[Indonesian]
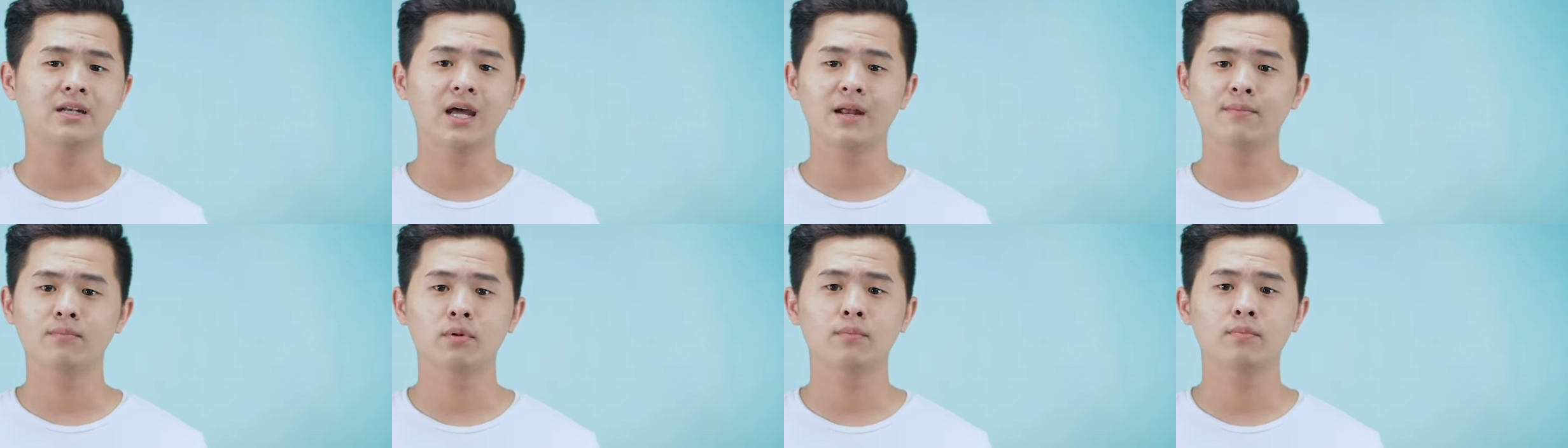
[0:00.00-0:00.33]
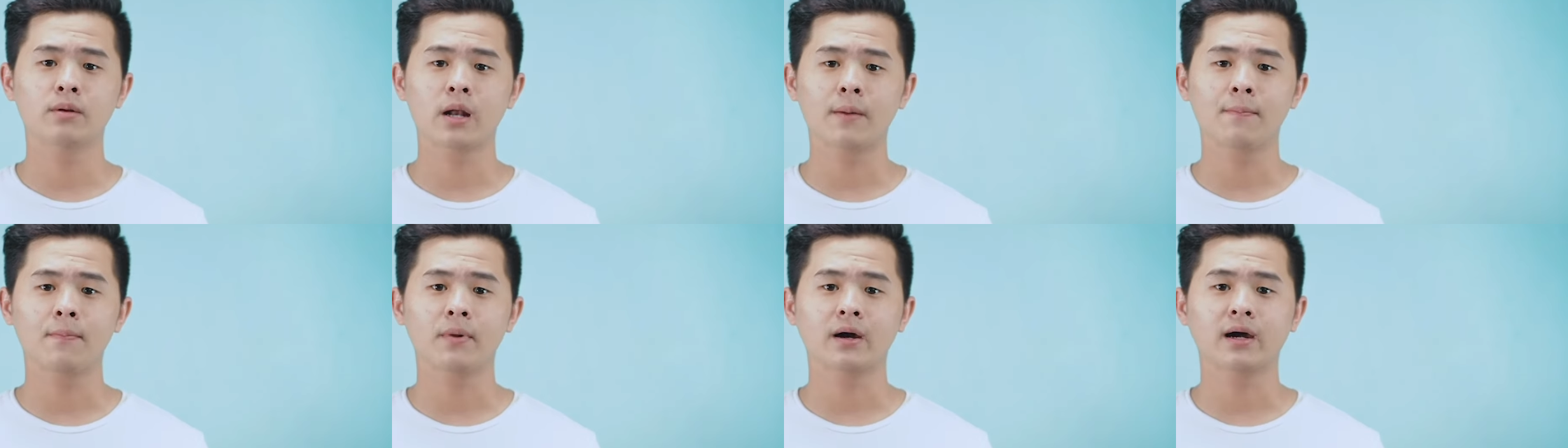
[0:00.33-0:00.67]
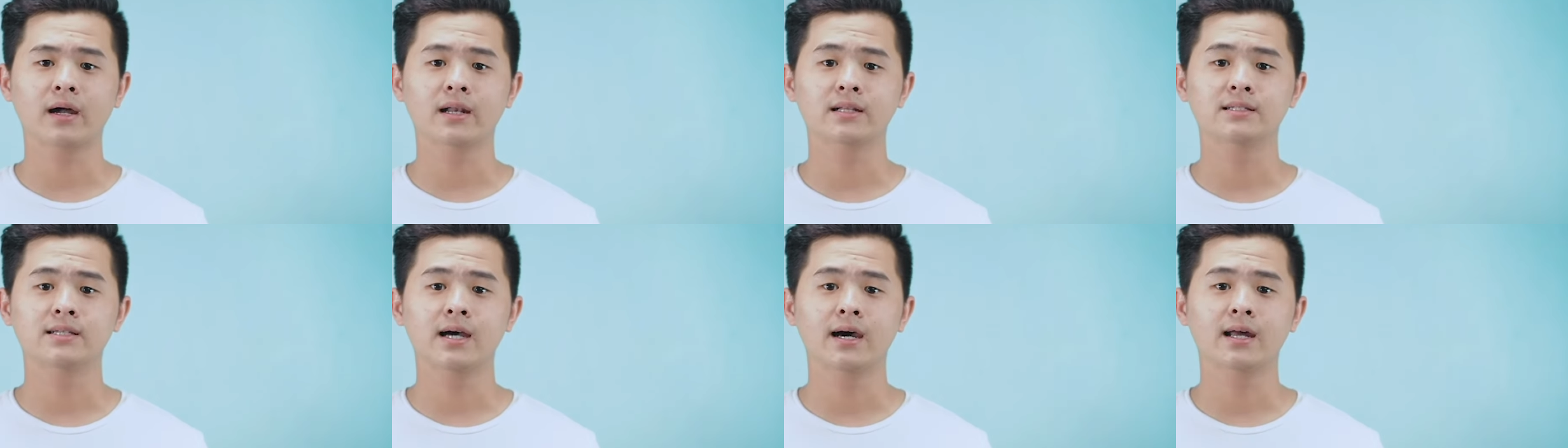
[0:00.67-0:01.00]
dan beberapa
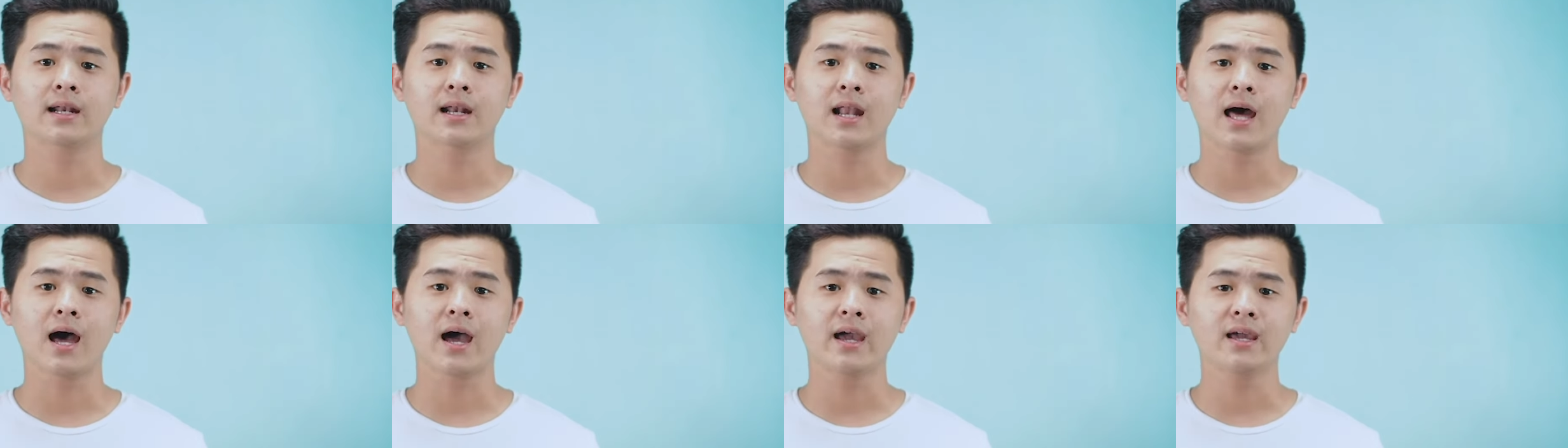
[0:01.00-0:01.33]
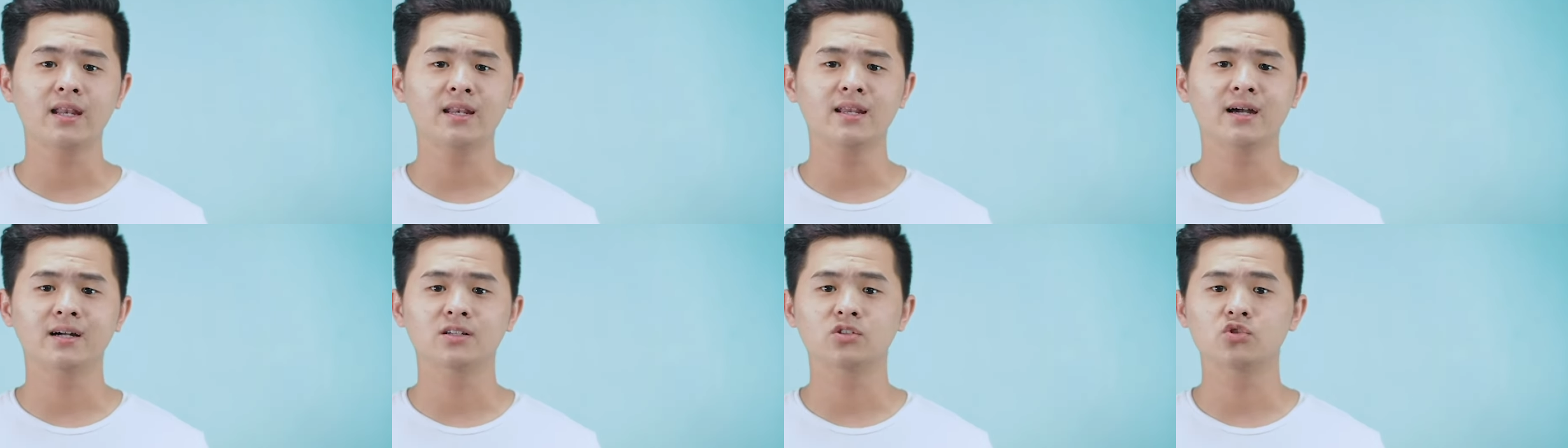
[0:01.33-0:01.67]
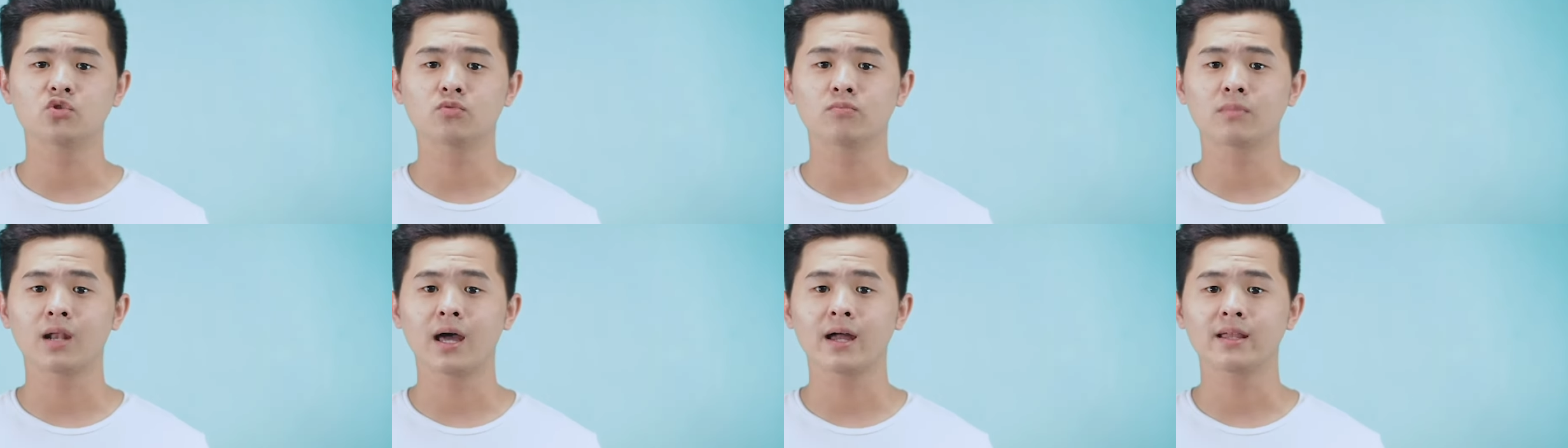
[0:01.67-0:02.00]
kerjaan lain yang
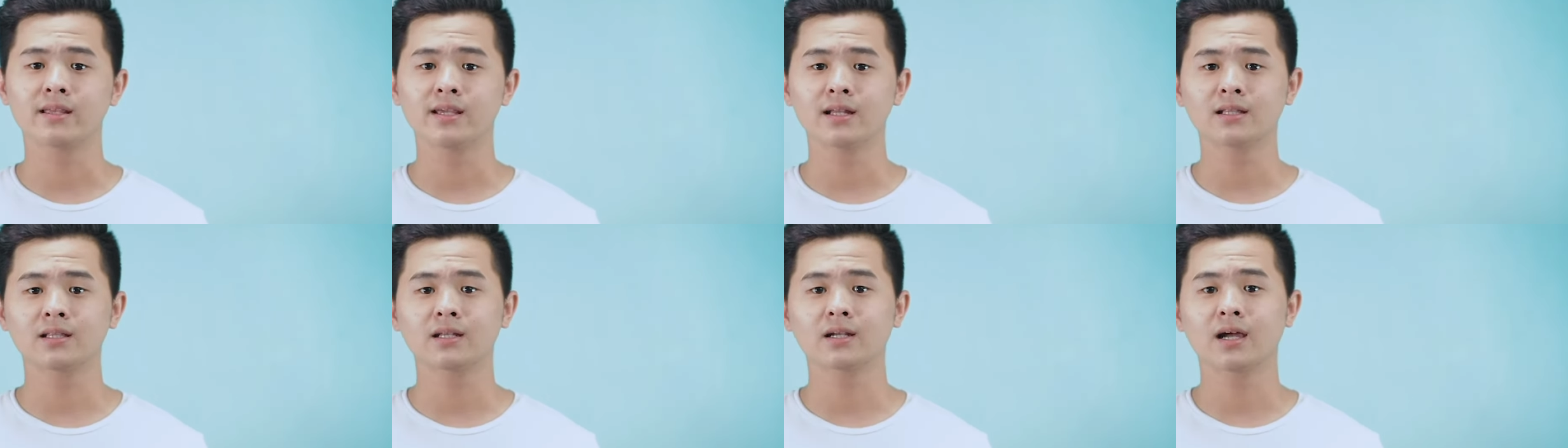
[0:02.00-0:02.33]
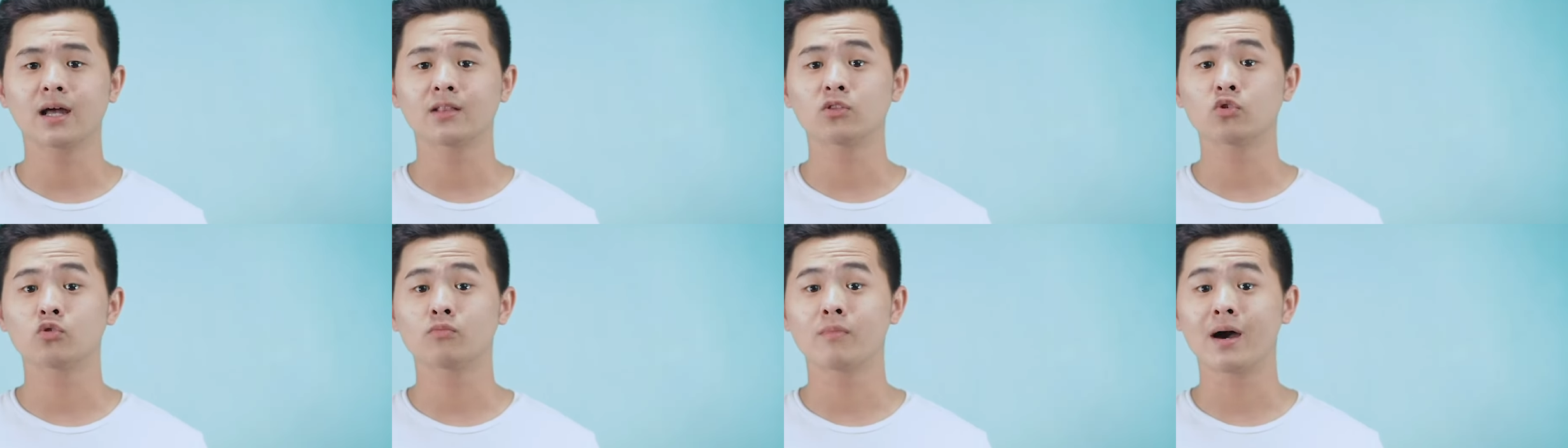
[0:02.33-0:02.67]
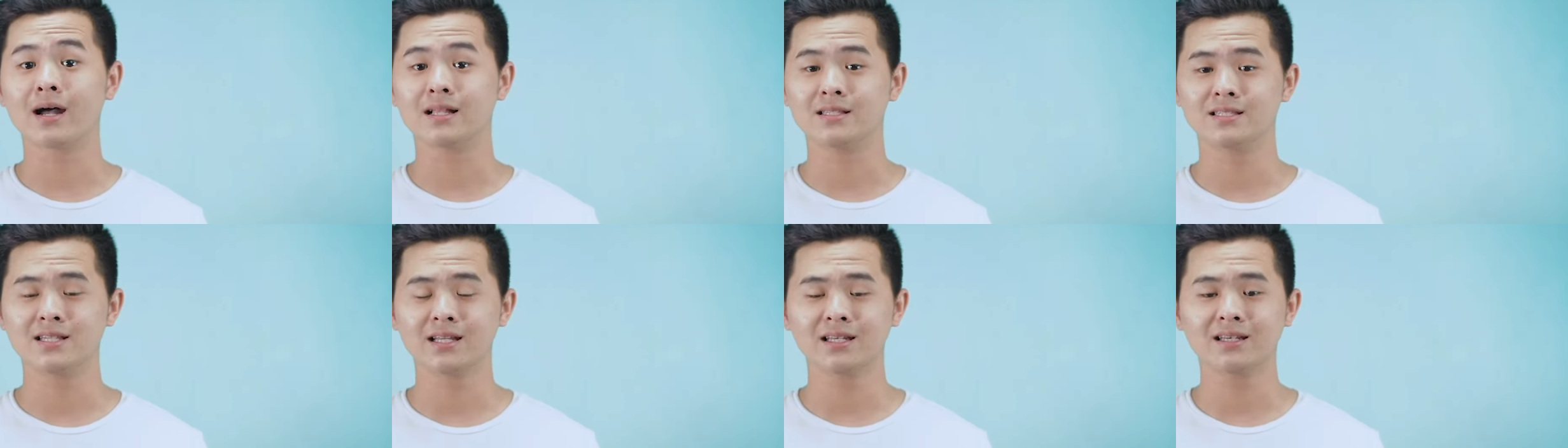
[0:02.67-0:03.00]
jumlahnya tergantung
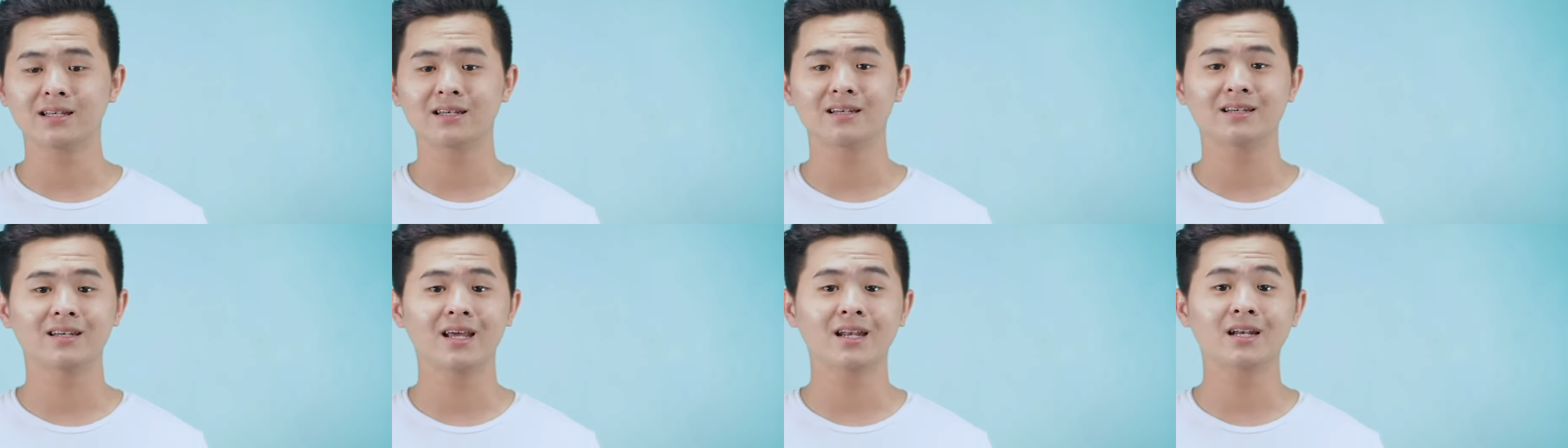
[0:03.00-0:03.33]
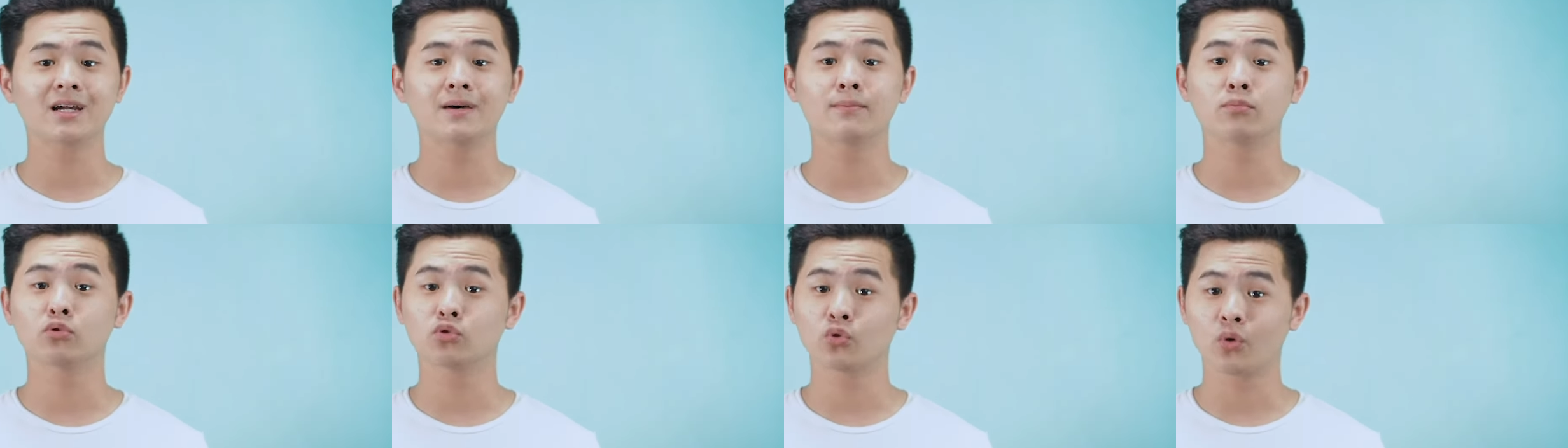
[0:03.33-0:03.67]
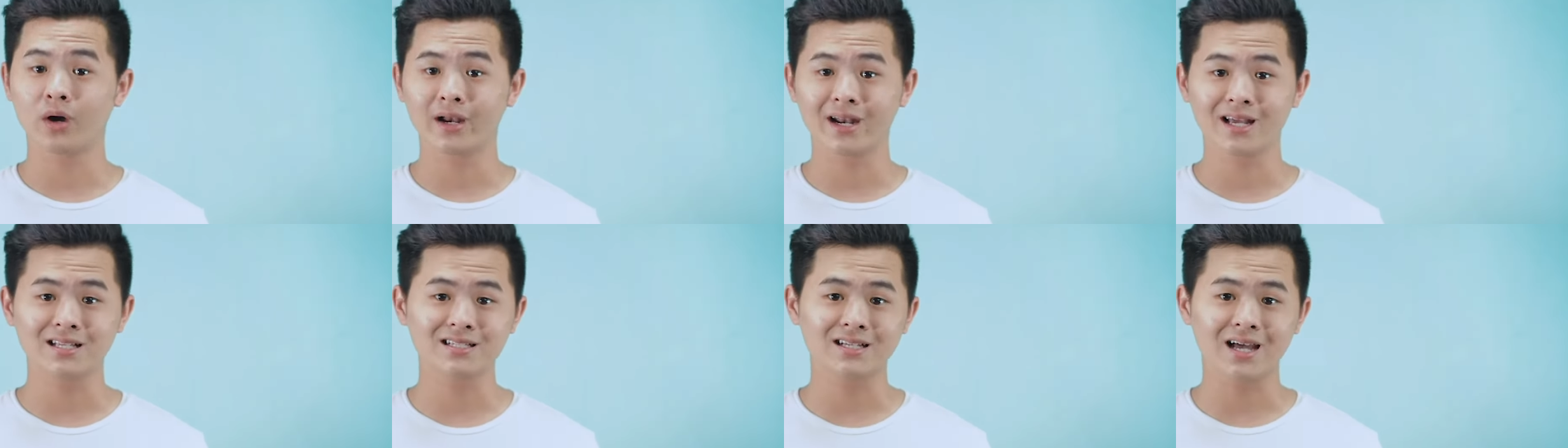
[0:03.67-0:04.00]
budget dan
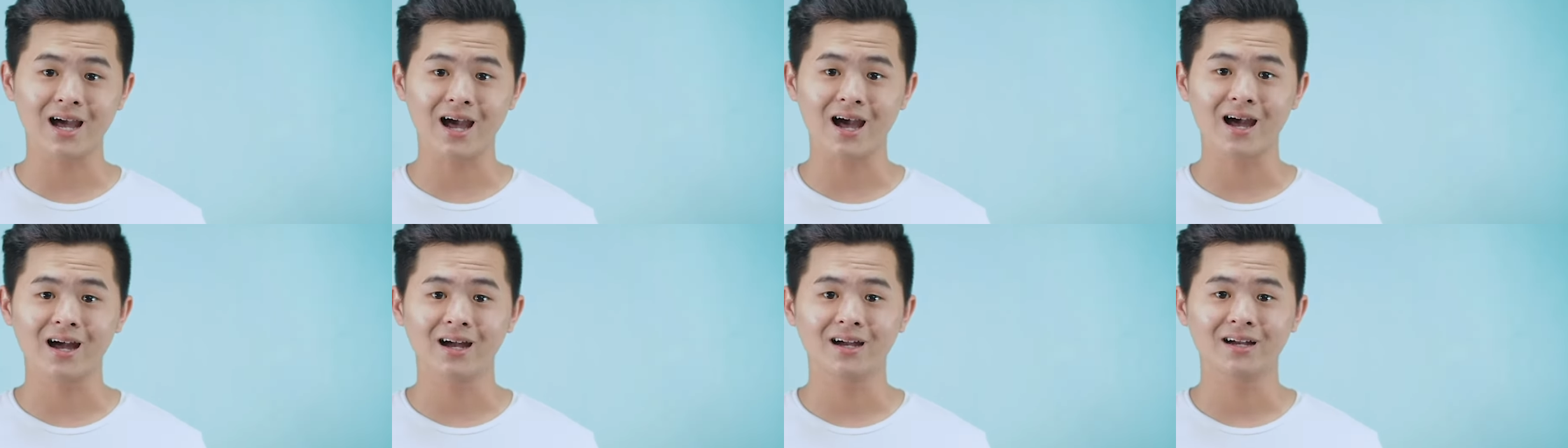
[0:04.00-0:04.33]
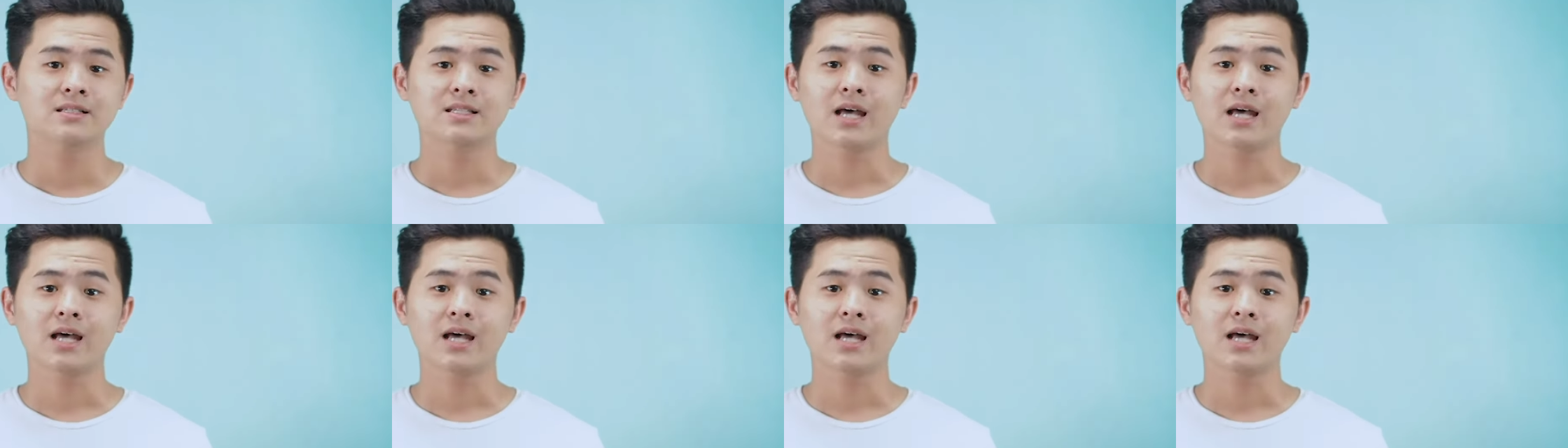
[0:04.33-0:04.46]
kebutuhan naskah.